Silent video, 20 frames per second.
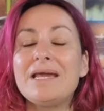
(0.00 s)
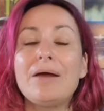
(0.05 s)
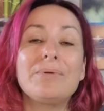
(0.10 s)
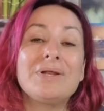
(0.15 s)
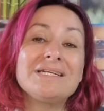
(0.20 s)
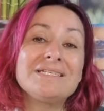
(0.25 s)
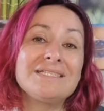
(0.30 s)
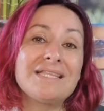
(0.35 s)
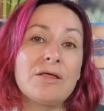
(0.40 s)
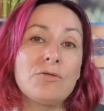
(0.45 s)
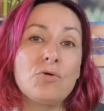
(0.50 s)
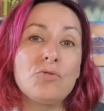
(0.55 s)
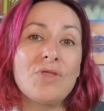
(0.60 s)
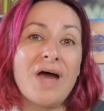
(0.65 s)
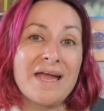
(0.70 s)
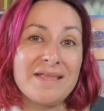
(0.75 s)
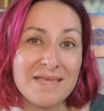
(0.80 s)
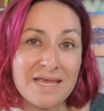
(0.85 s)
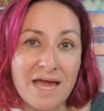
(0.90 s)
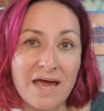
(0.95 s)
habrá estado
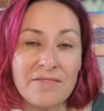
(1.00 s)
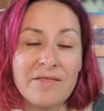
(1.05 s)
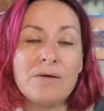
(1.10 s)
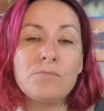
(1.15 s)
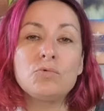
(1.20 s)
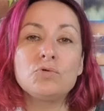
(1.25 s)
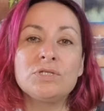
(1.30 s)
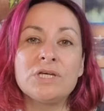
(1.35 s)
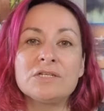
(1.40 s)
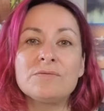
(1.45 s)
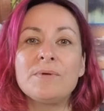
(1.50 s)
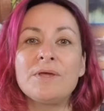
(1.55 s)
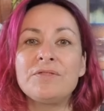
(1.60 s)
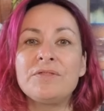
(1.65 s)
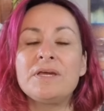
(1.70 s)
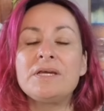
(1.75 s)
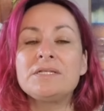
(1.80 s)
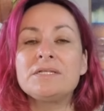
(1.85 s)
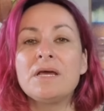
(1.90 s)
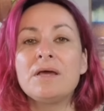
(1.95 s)
dañada muchas
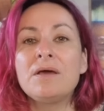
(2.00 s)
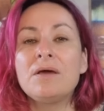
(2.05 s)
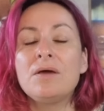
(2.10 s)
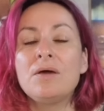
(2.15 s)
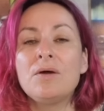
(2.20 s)
veces